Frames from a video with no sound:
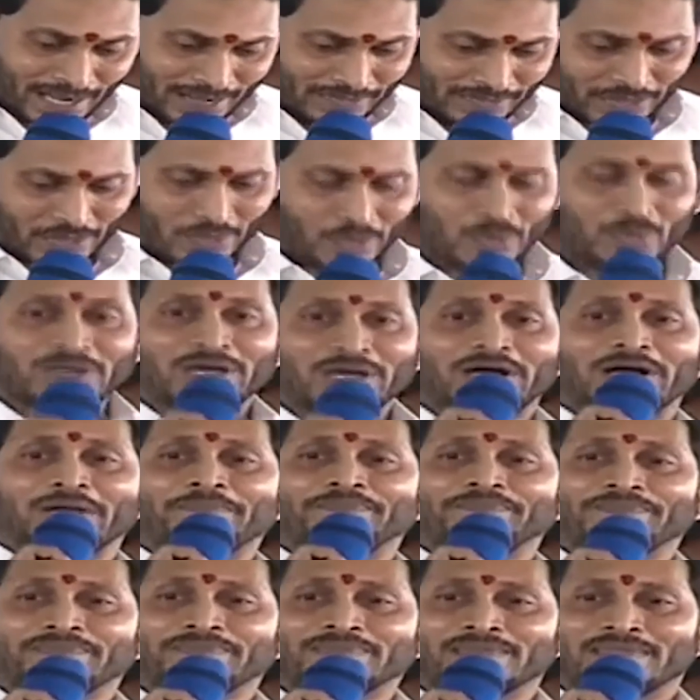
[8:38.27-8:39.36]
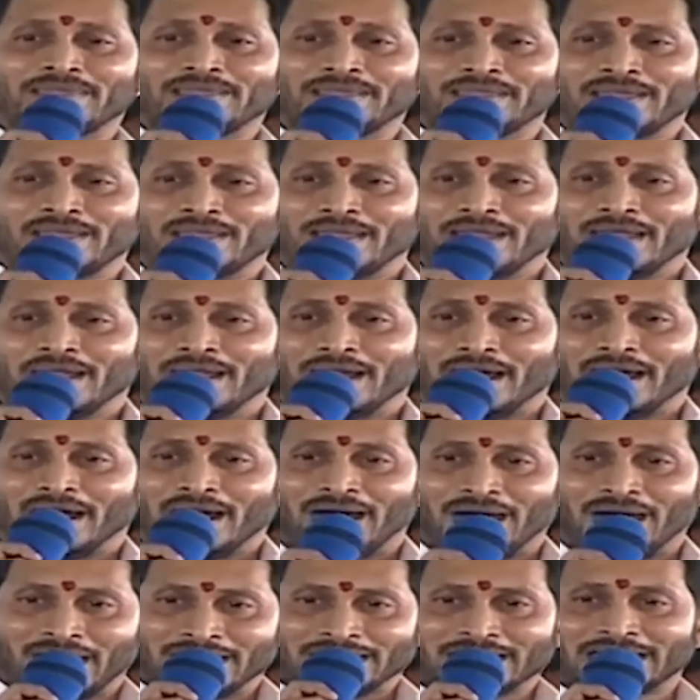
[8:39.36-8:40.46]
అది కూడా
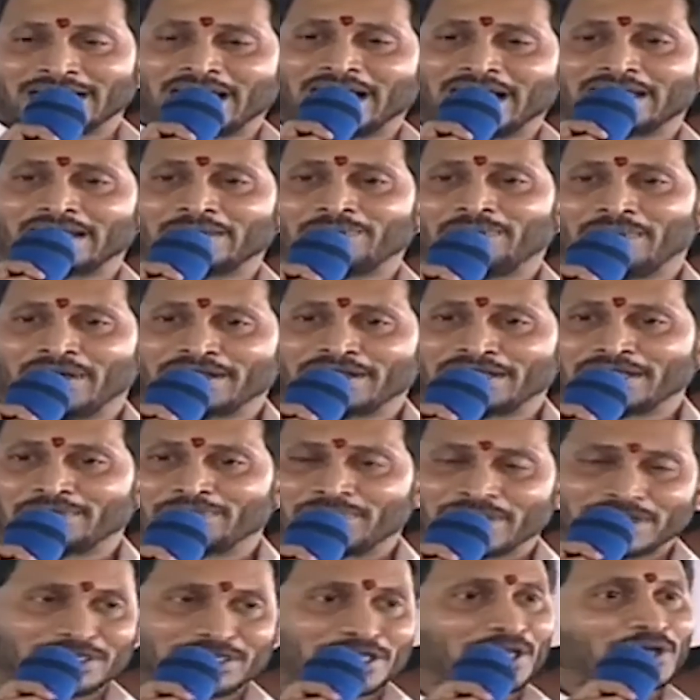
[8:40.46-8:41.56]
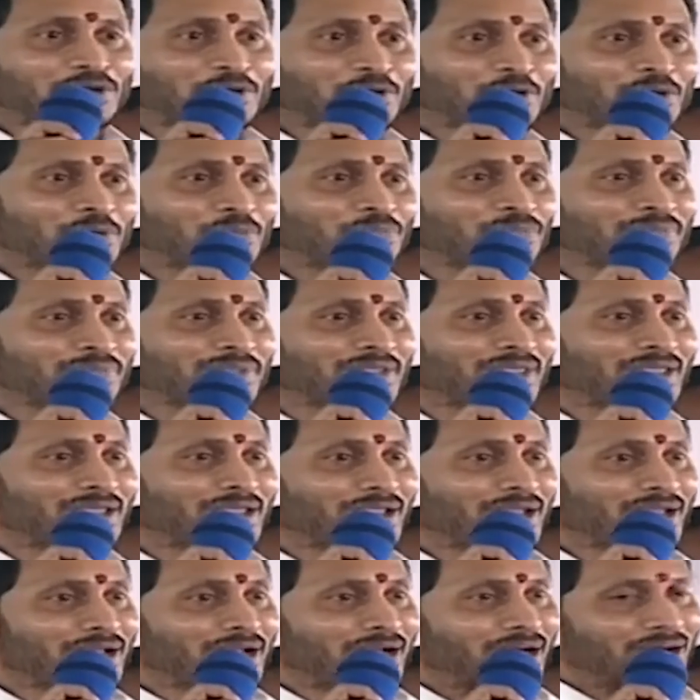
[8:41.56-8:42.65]
ఆ అధికార పార్టీ పెద్దలకు
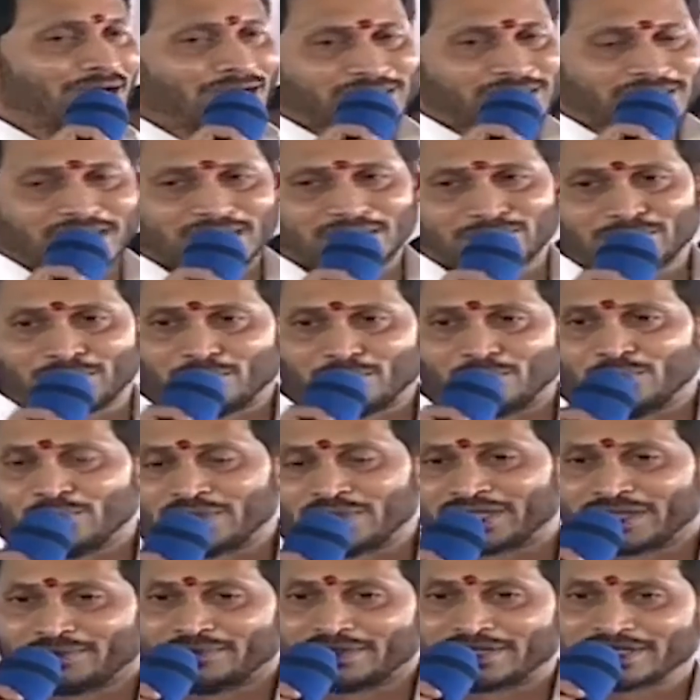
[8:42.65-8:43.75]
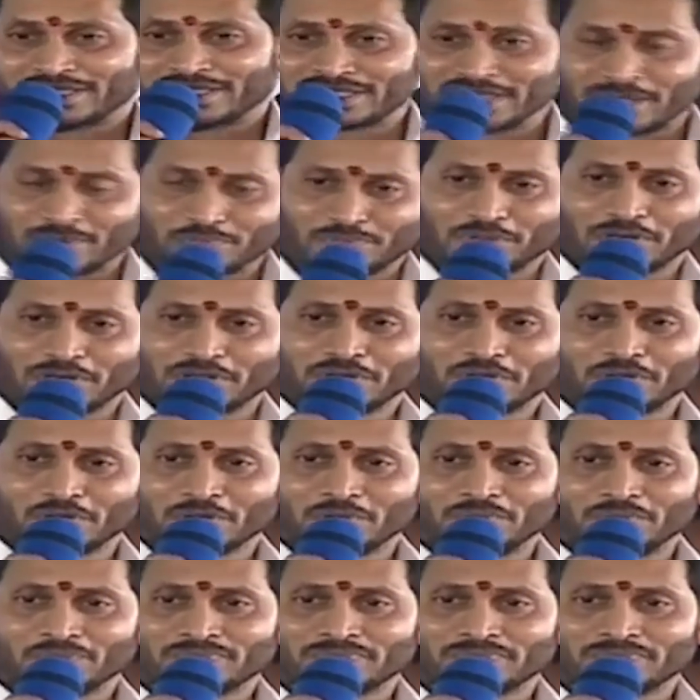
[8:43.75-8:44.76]
ఆ జన్మభూమి కమిటీ సభ్యులకు